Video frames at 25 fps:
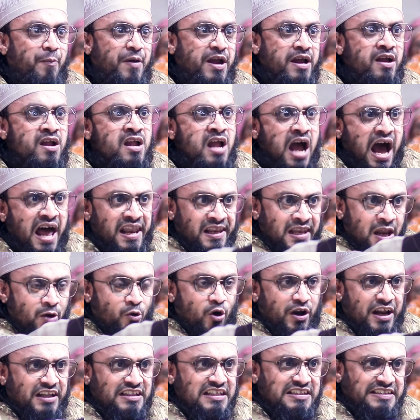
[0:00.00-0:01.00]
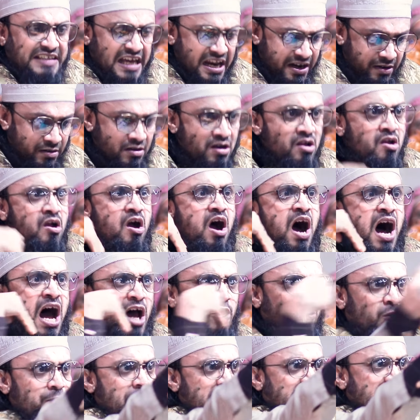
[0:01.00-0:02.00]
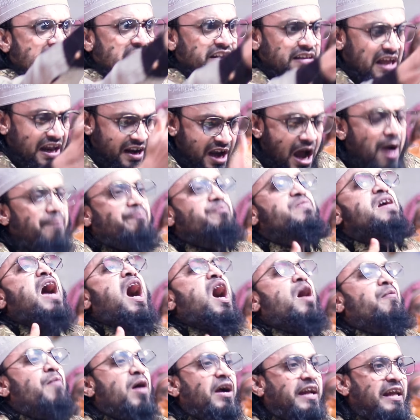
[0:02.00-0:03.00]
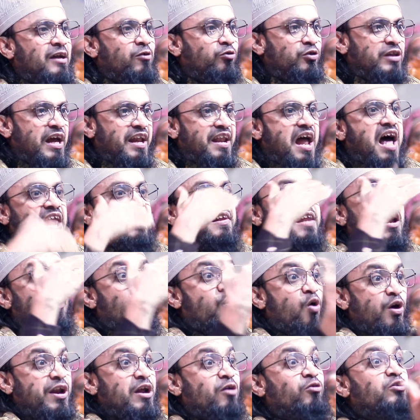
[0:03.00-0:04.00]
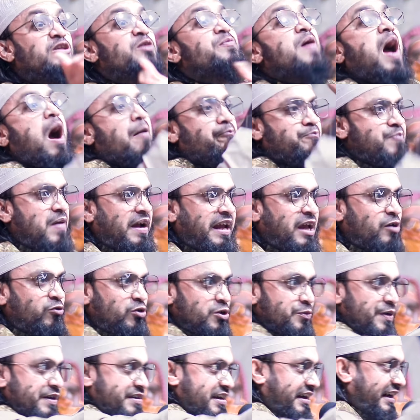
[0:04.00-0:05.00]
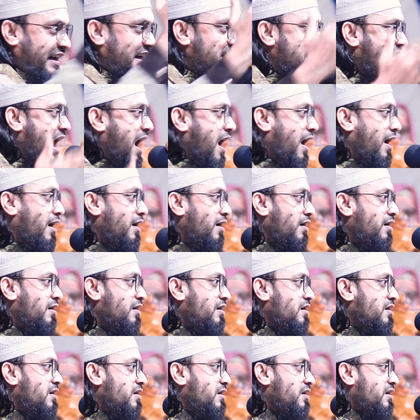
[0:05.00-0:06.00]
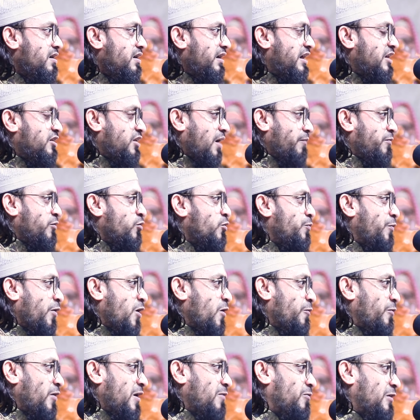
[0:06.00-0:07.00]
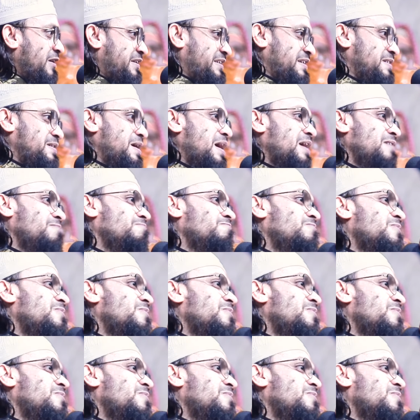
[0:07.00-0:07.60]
হবে আল্লাহ ওরে দিছেন আরও বাড়ায় দেন আপনি আমাকেও দেন আল্লাহ ওরেও দিবে আপনাকেও দিবে ঠিক কিনা কিন্তু আপনি উপরে উপরে বলছেন না